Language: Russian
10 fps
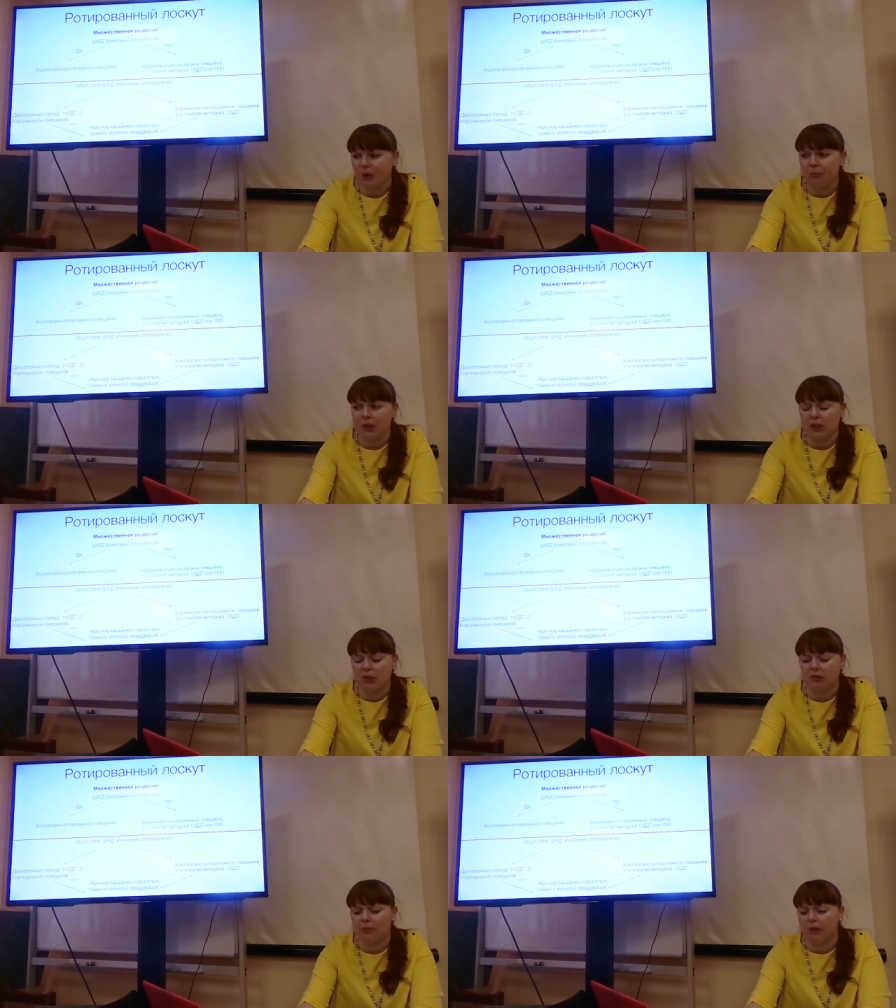
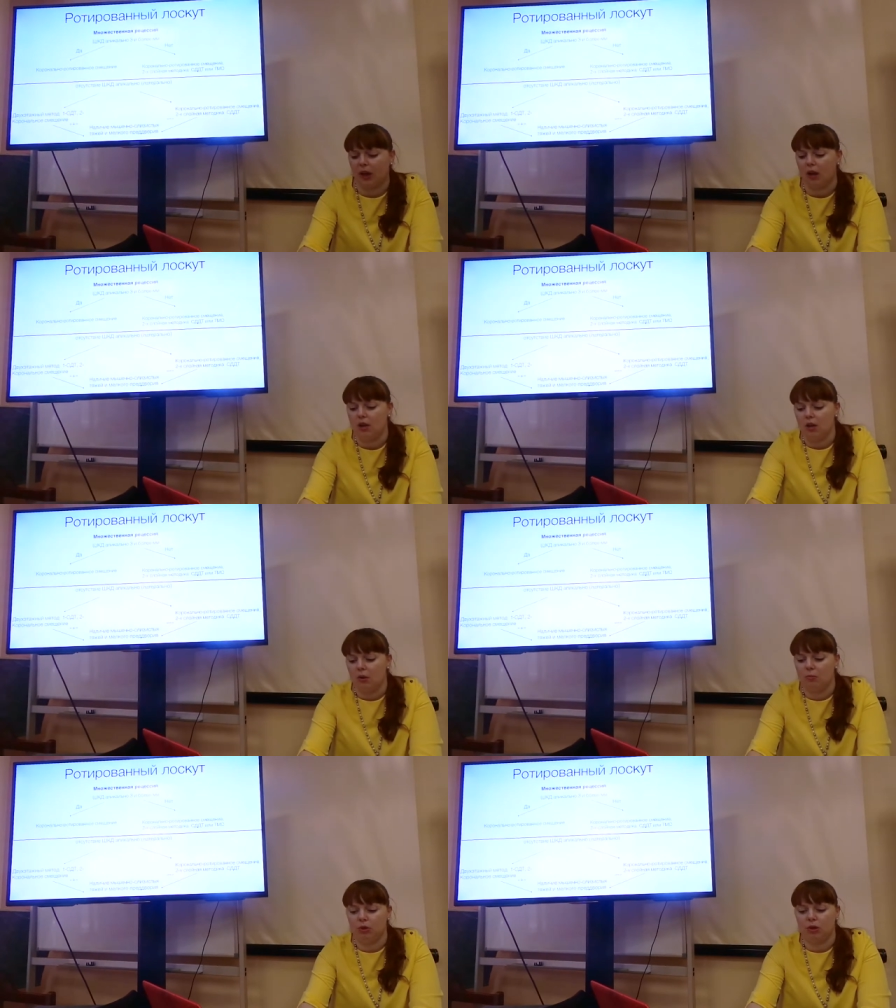метод выбора
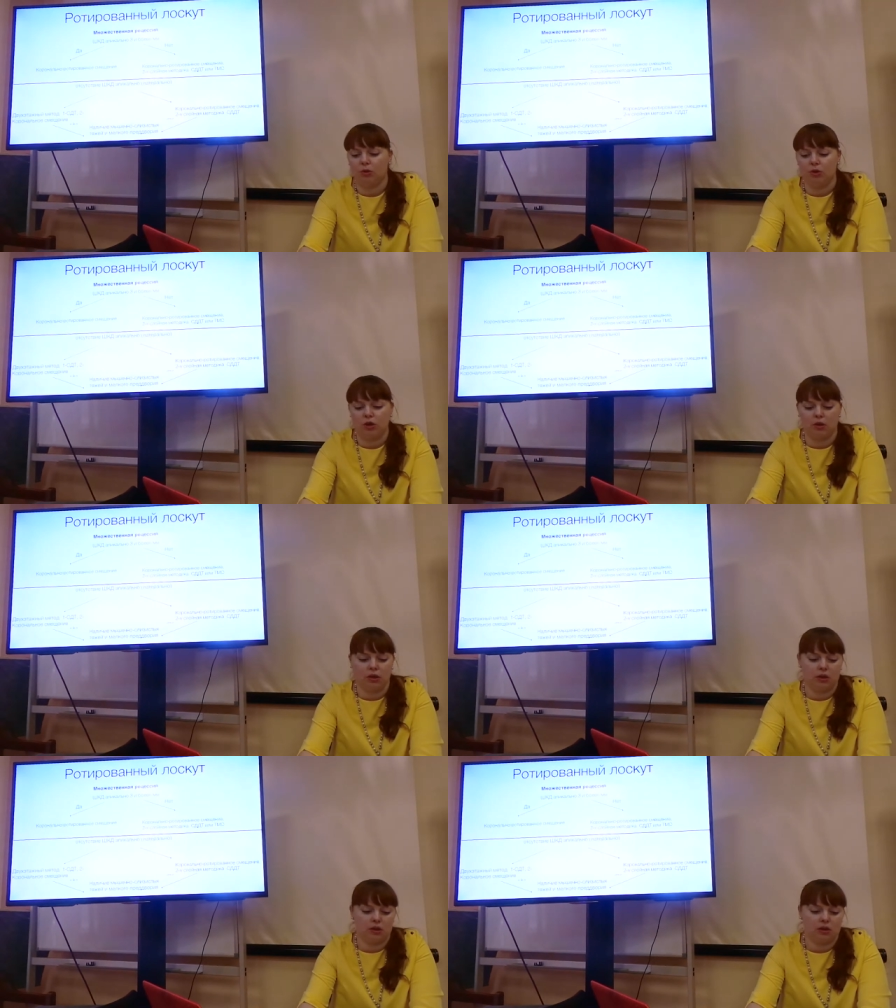будет очень
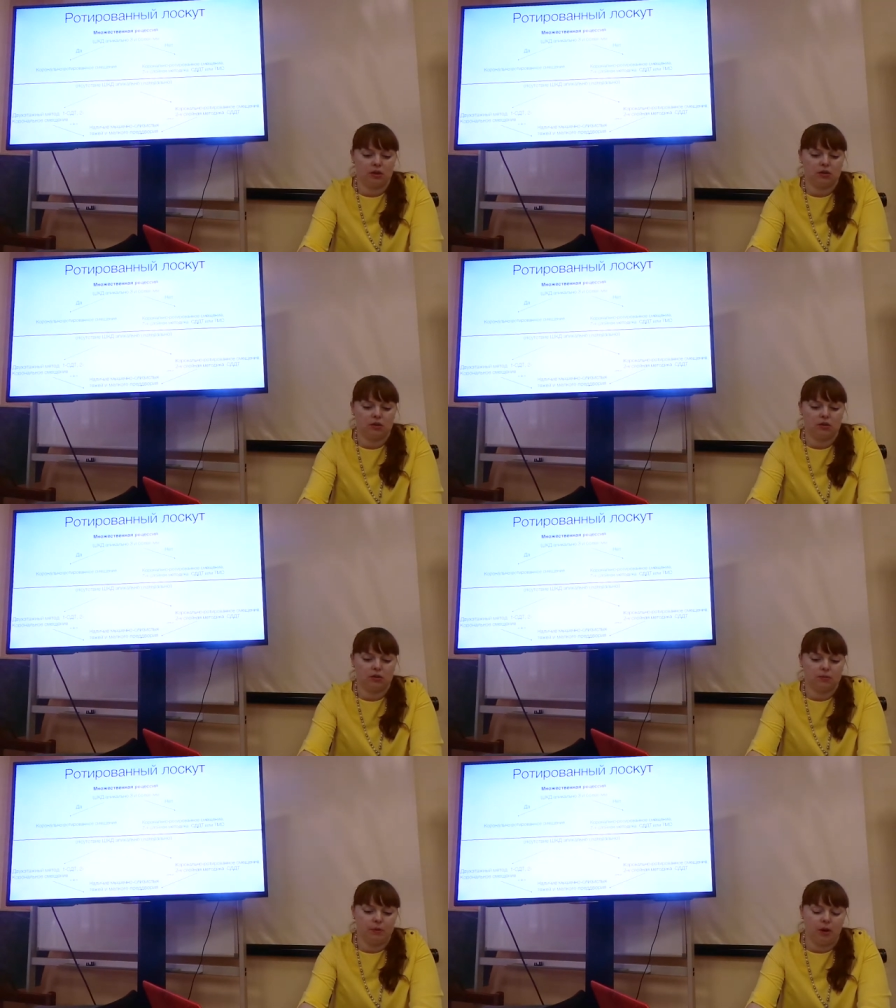э,
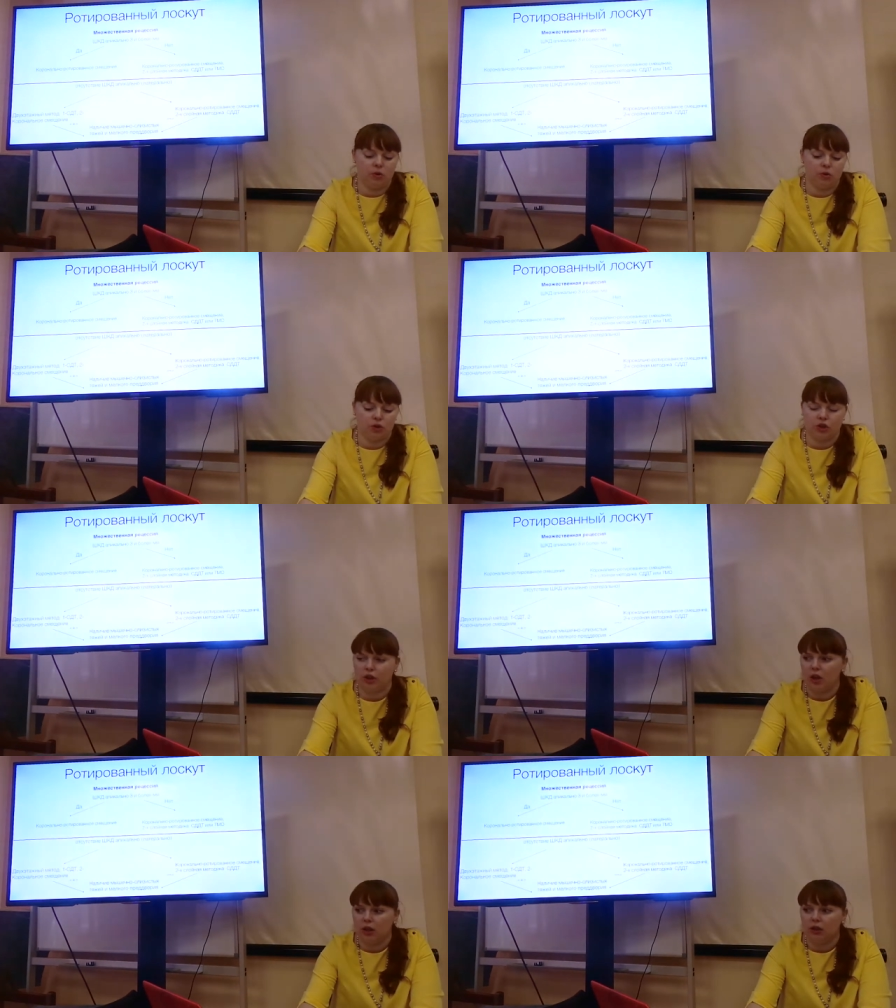
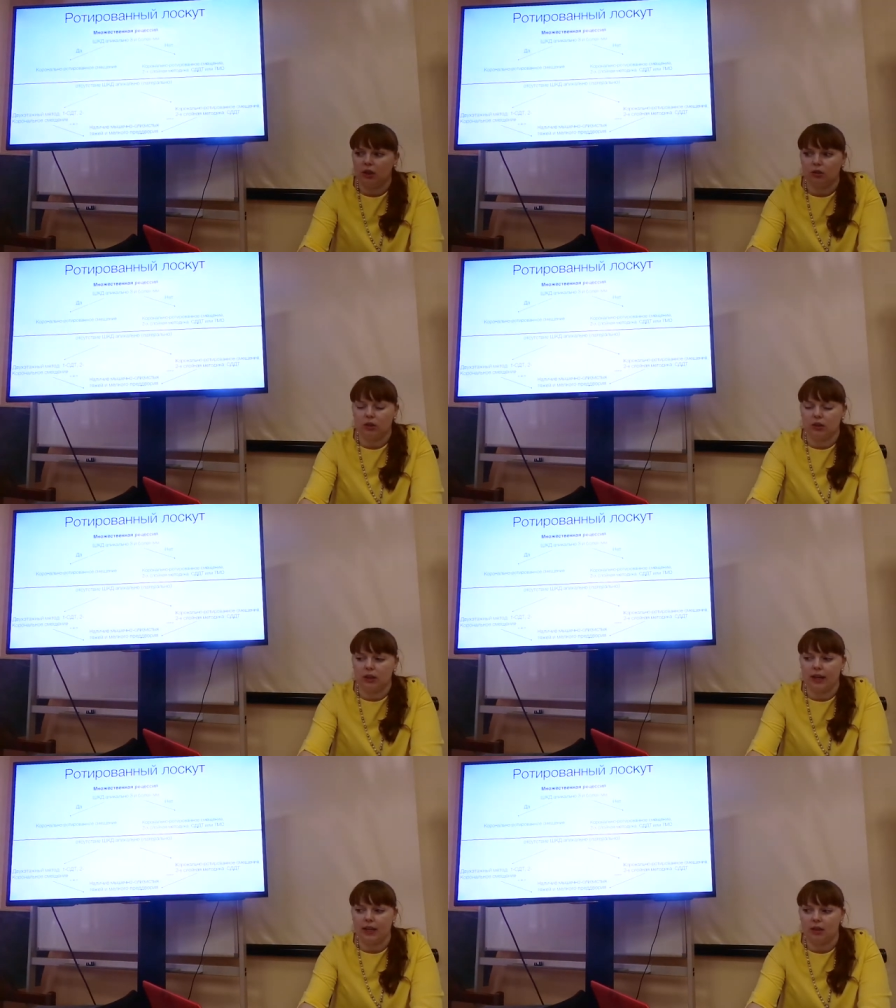похож на тот
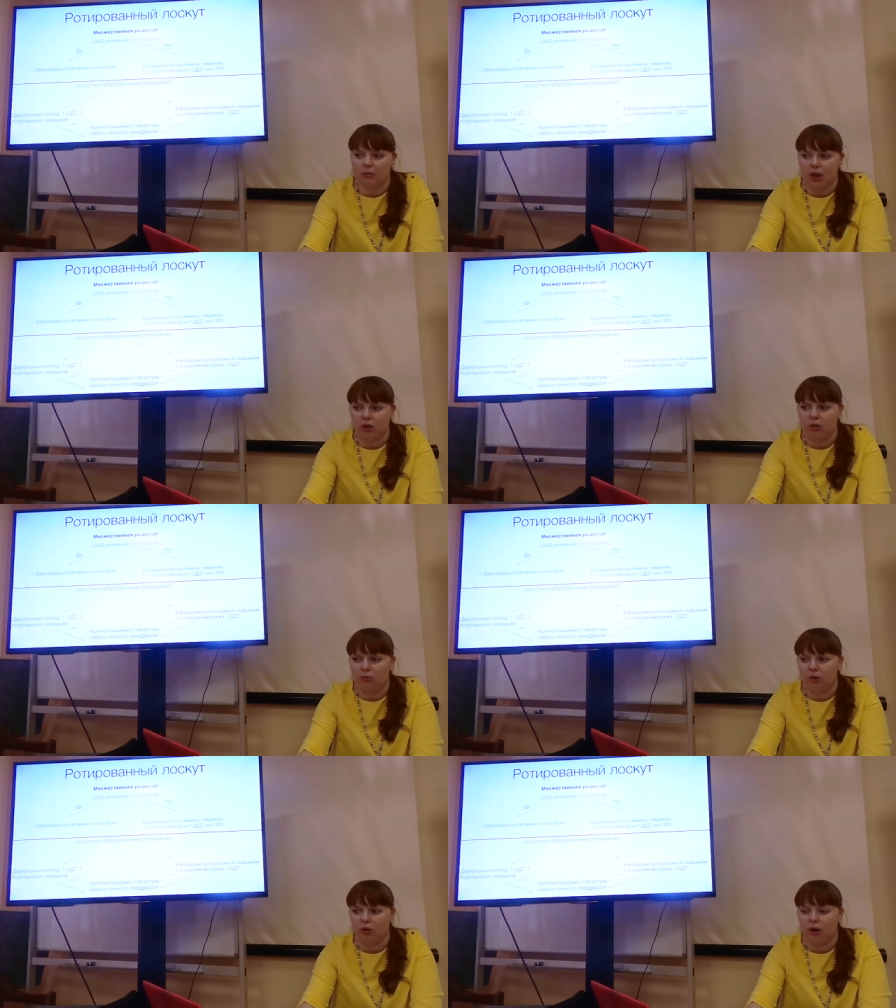алгоритм,
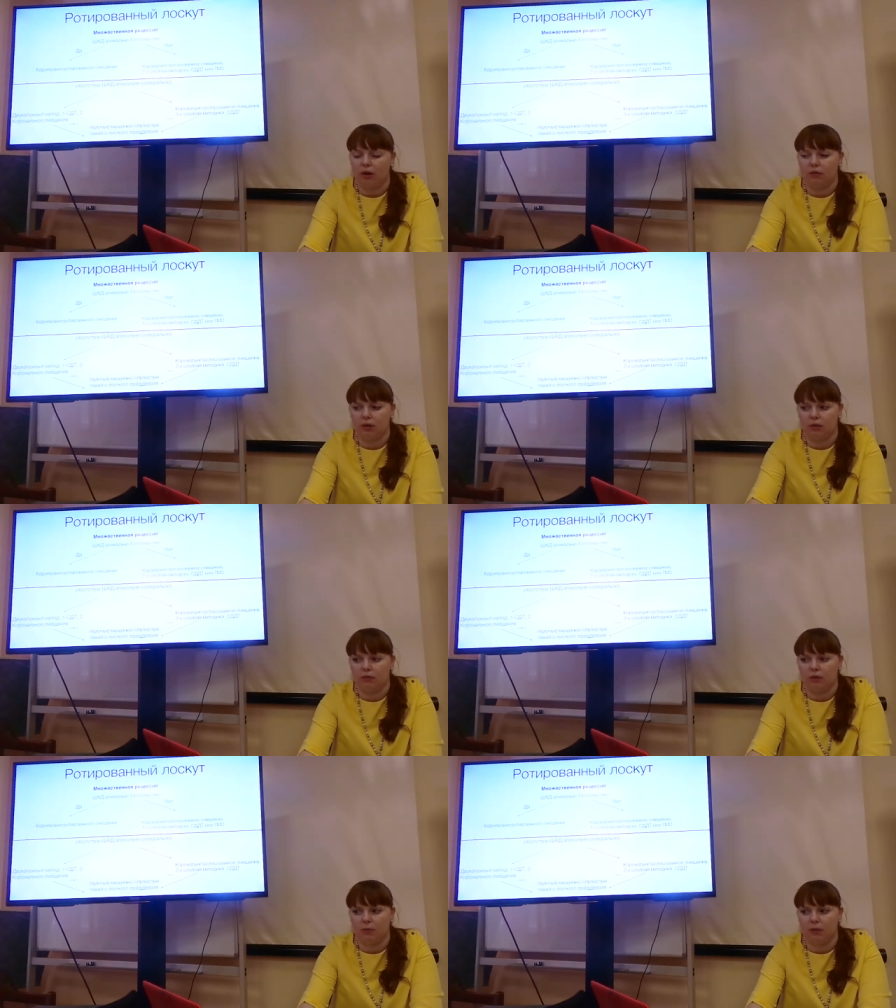которым мы
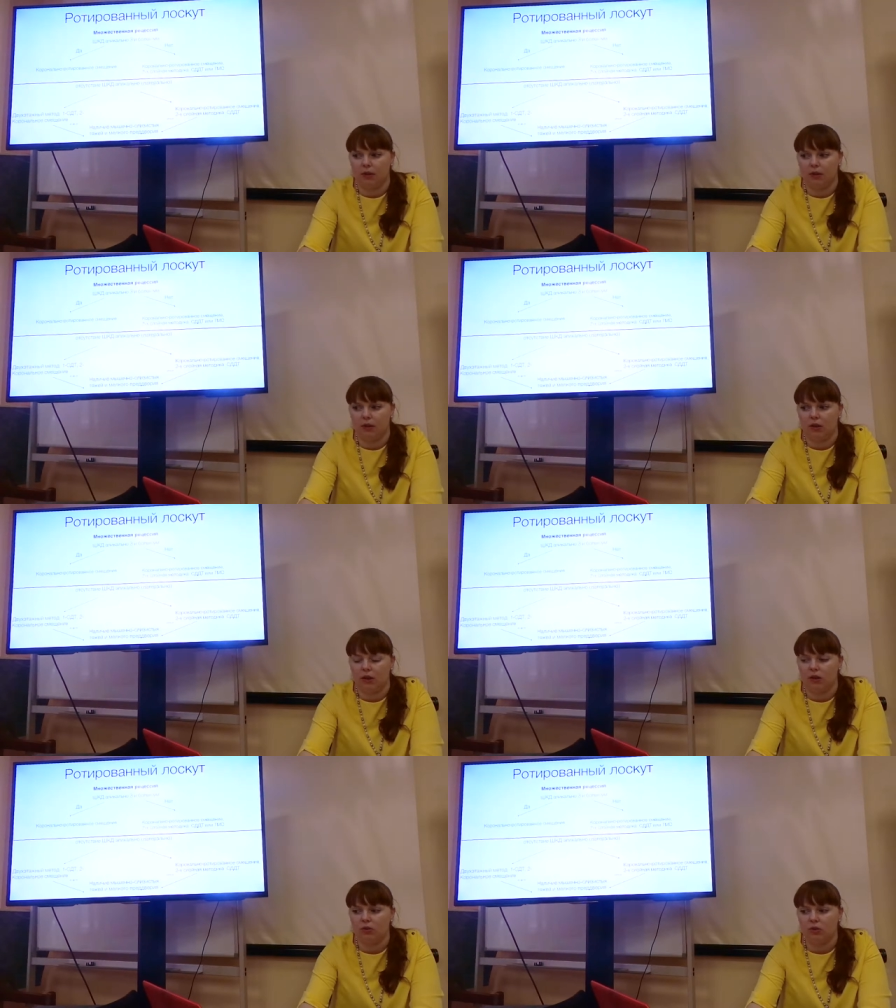руководствуемся при
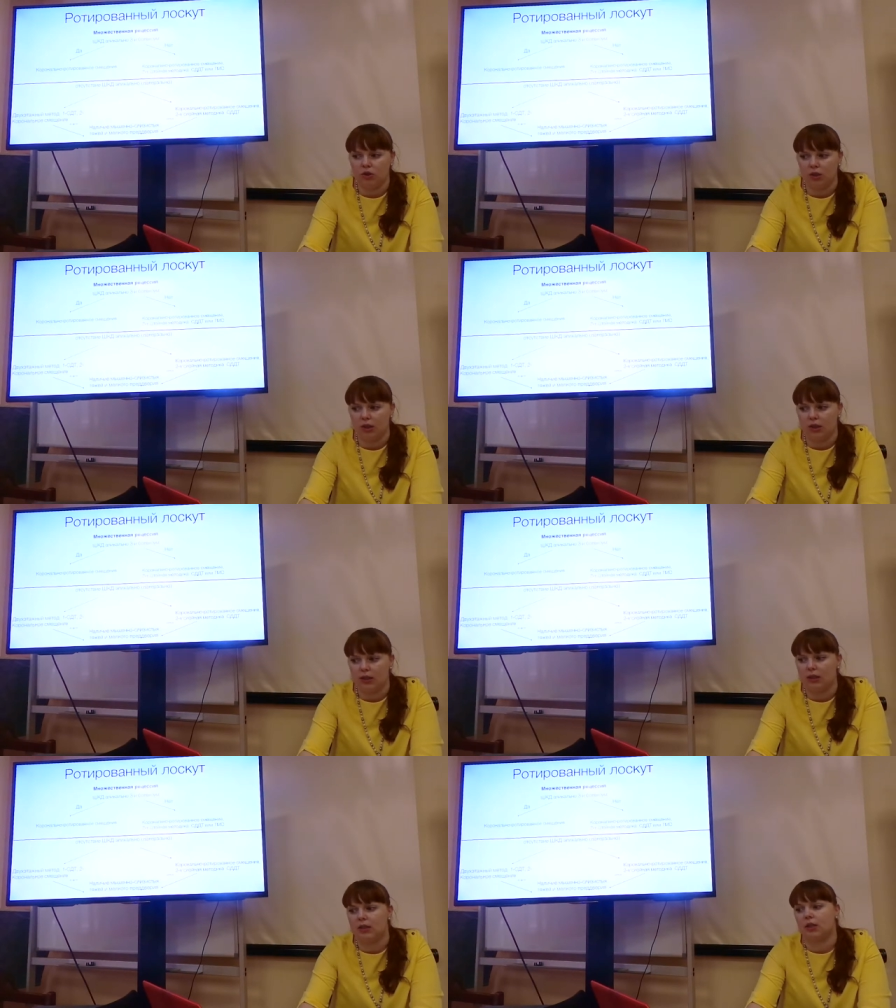одиночных
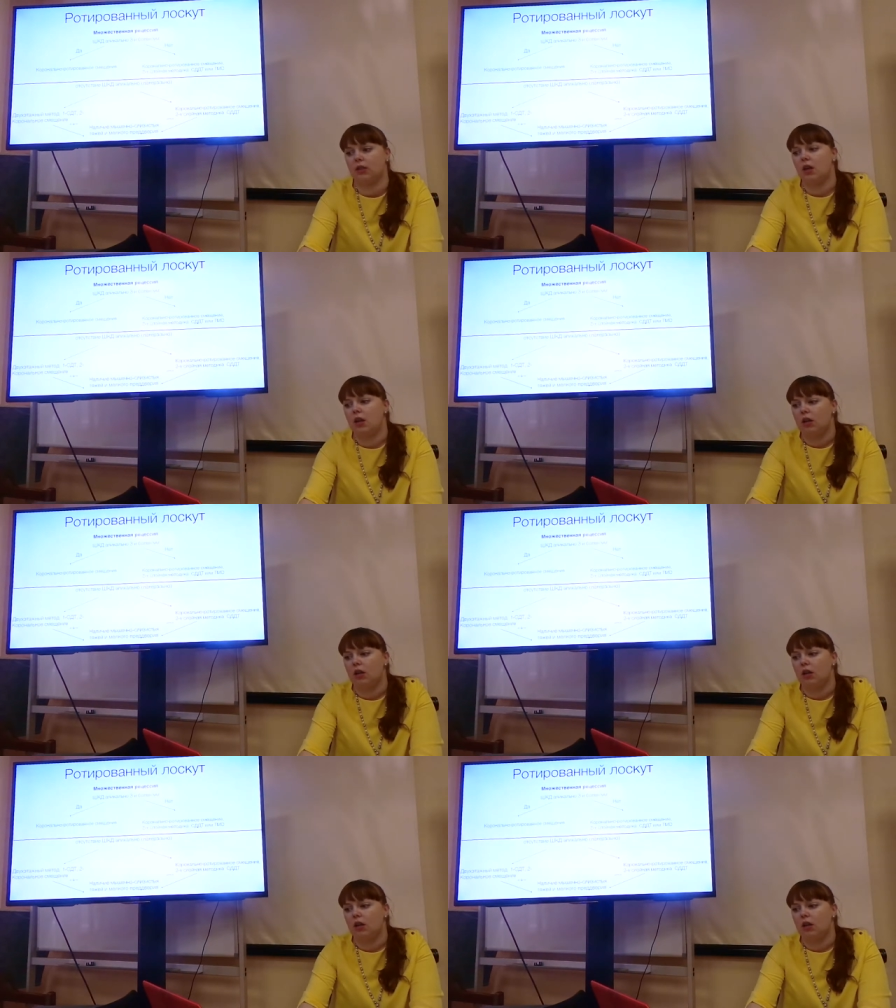рецессиях.